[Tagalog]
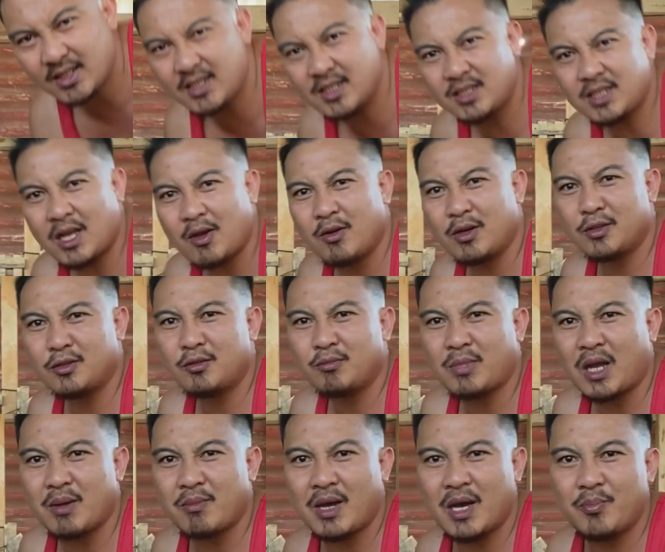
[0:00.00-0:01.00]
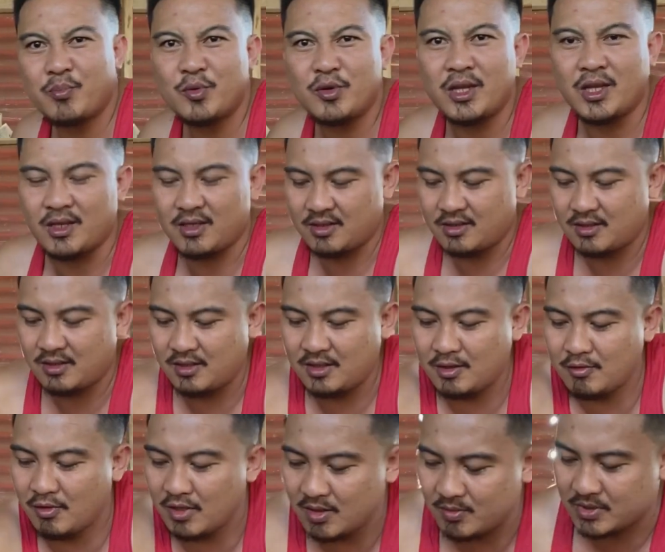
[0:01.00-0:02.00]
kasi tawag doon, mamapon eh. Hindi
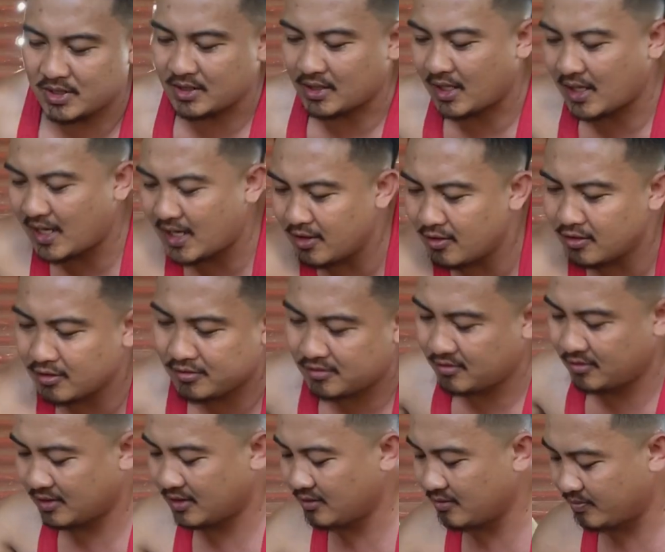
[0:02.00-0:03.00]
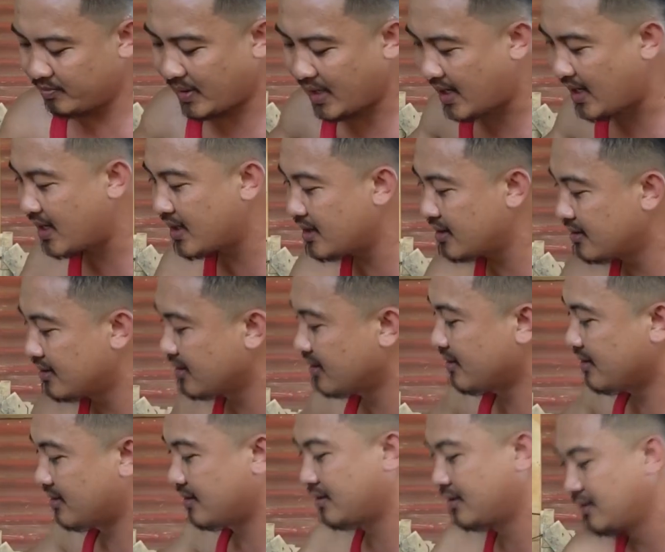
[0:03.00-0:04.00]
ko alam sa Tagalog kung anong pangalan
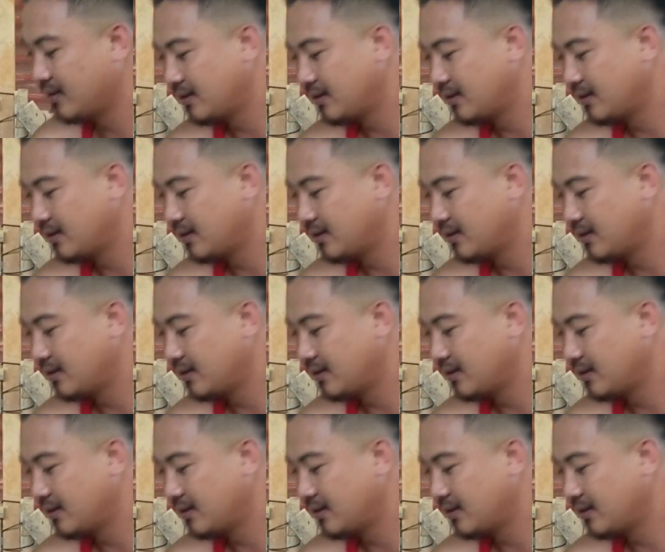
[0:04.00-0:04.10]
yun.